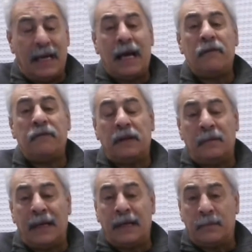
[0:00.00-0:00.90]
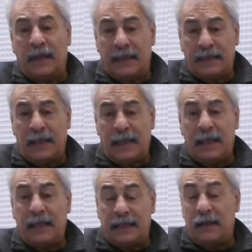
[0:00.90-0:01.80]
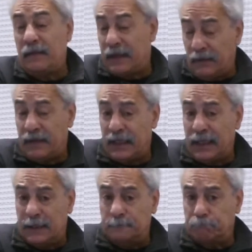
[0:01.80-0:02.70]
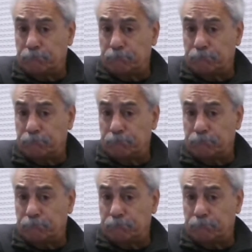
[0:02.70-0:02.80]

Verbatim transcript: a firmar para estar en la lista es fiscal federal.